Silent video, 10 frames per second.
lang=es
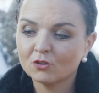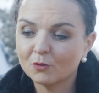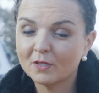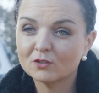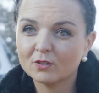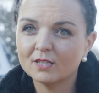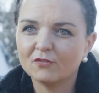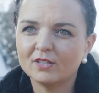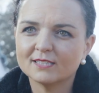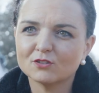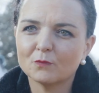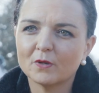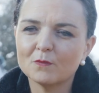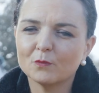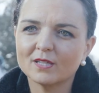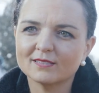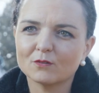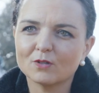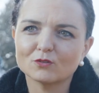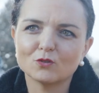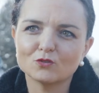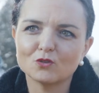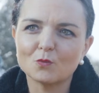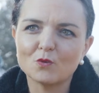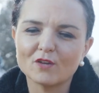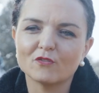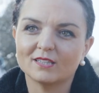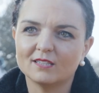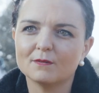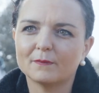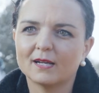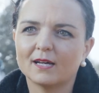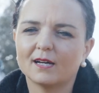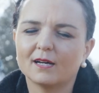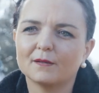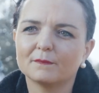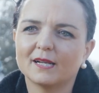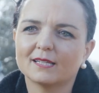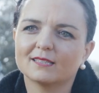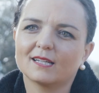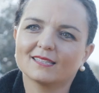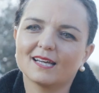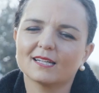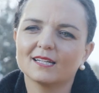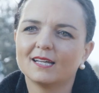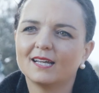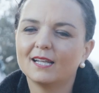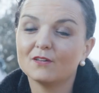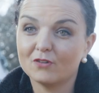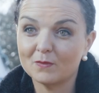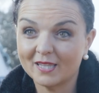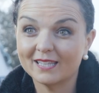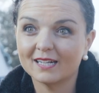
Yo pienso que el Flecha Supreme puede ser una solución muy efectiva para, para tratar la enfermedad